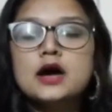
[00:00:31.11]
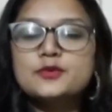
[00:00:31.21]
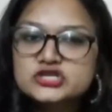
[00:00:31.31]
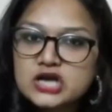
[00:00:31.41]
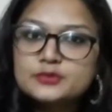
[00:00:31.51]

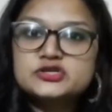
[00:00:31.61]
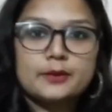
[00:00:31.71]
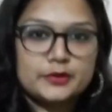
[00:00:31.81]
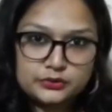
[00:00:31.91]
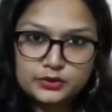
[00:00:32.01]
अभिशाप
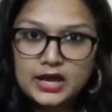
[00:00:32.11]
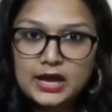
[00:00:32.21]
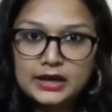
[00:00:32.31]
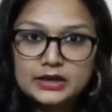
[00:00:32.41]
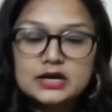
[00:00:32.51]
साबित हो गया
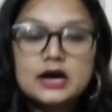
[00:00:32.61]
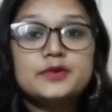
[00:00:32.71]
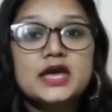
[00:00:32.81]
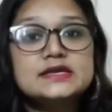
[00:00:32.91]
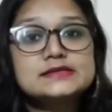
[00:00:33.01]
है
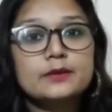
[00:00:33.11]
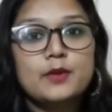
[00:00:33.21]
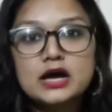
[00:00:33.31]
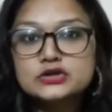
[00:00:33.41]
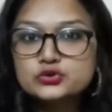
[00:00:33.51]
अब यही
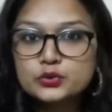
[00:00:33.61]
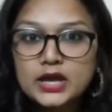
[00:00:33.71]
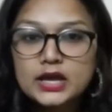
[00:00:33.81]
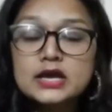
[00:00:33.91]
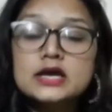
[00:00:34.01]
समाज
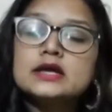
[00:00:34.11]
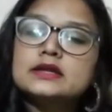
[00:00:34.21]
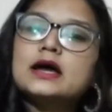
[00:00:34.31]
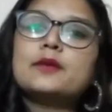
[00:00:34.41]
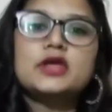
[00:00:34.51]
उन्हें
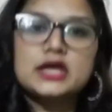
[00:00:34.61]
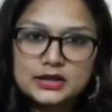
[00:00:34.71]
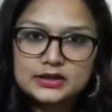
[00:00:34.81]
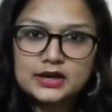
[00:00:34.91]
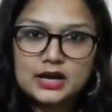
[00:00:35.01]

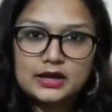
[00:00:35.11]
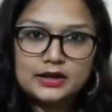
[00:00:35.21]
धमकियां दे रहा